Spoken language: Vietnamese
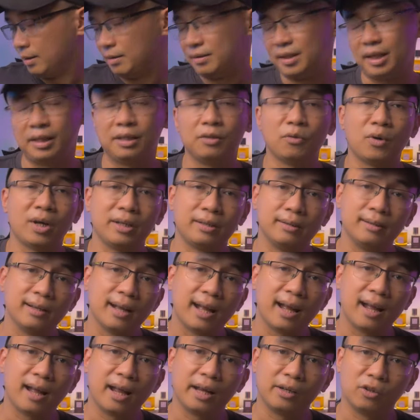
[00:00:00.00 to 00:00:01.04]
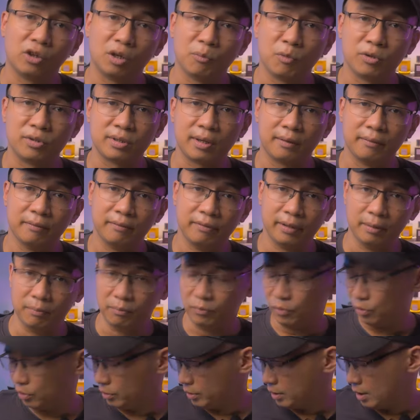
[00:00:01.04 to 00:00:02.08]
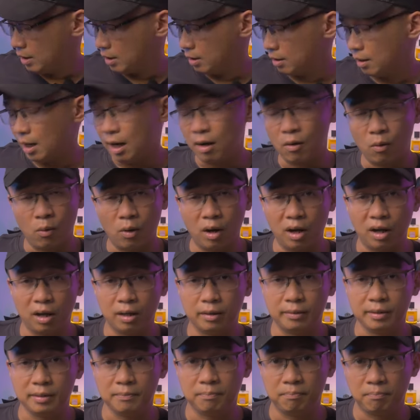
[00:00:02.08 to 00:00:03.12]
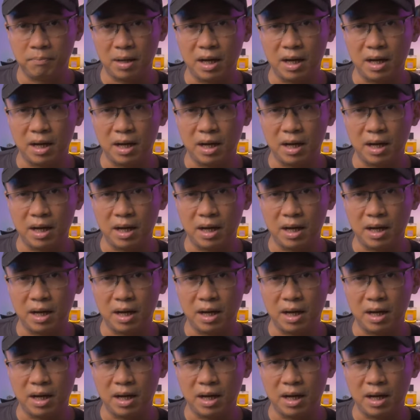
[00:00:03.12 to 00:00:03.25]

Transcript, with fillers: Chai nước hoa thứ hai đó là một sản phẩm của nhà Acqua di